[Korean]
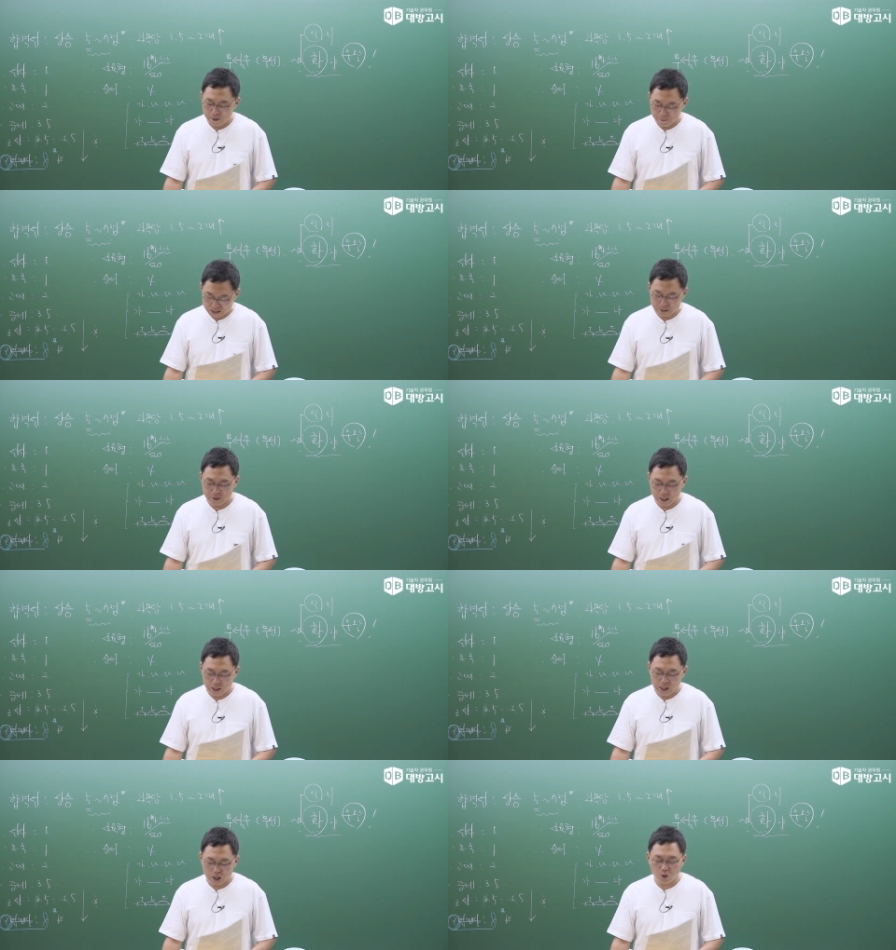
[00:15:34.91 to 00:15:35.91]
맞습니다.
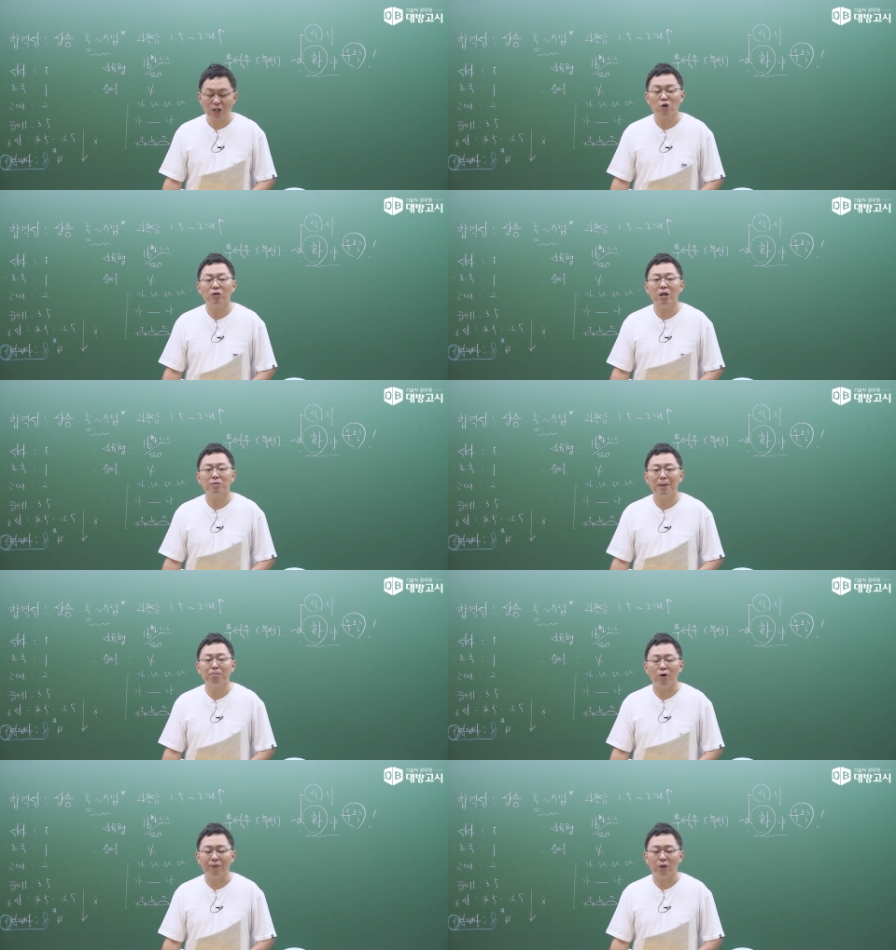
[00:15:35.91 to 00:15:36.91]
그런데 정답
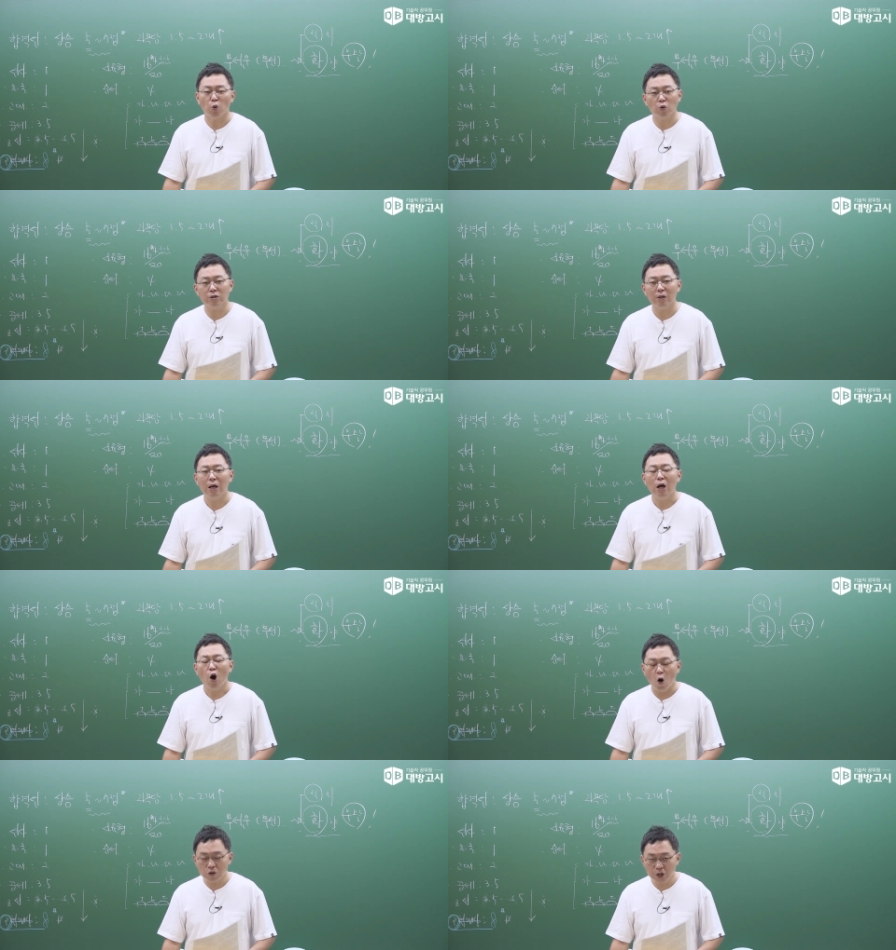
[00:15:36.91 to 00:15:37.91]
3번. 이것은
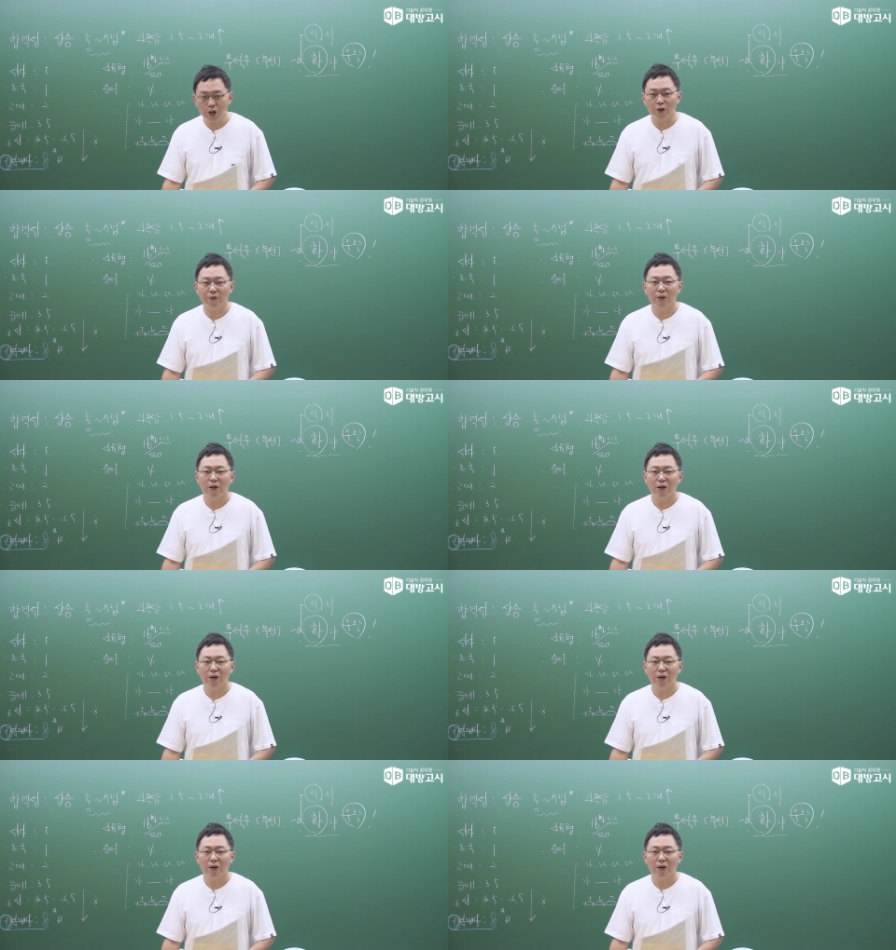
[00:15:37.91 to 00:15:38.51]
어제연